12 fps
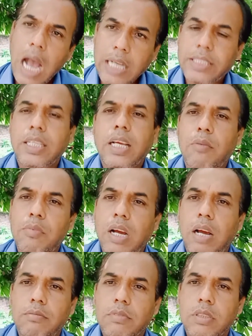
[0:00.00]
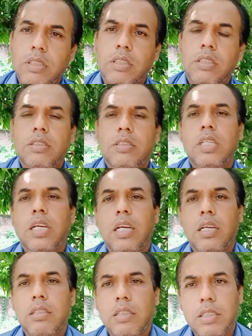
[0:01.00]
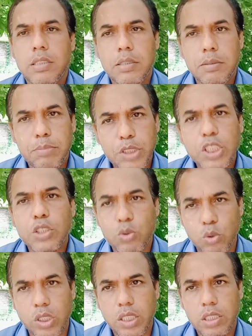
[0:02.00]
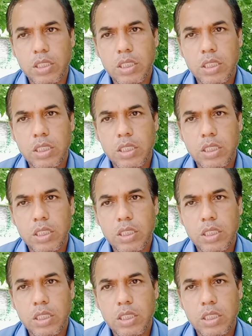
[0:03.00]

আজকে আমরা যে বিশেষ করে